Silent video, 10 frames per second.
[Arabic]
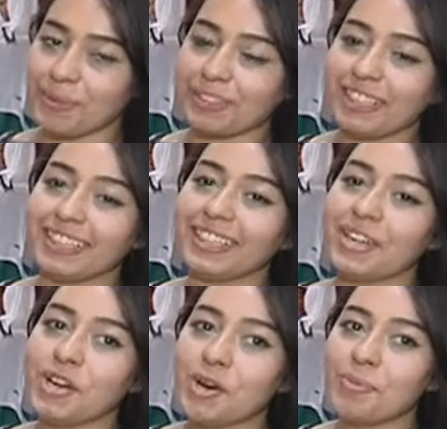بوجودها
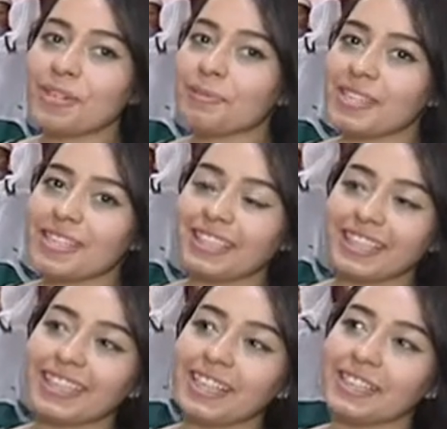وبنتبسط
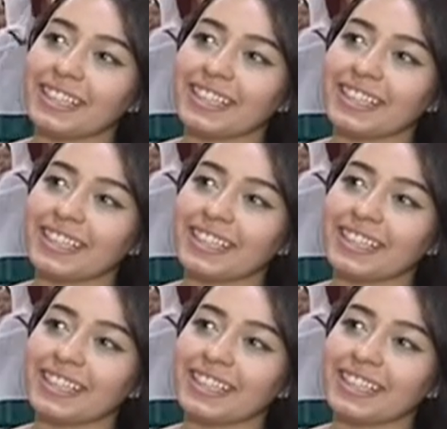جدا